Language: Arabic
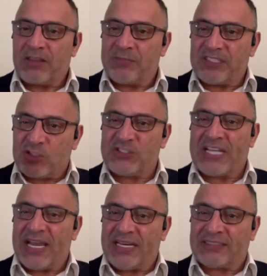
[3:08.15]
ثم زوز
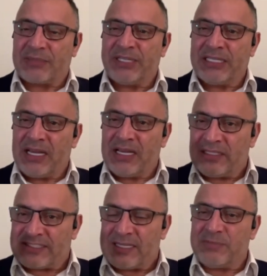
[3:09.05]
عائلات كبيره
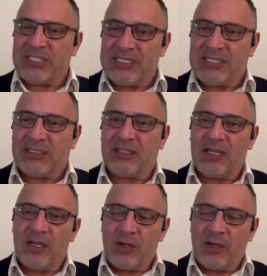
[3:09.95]
الاسلاميين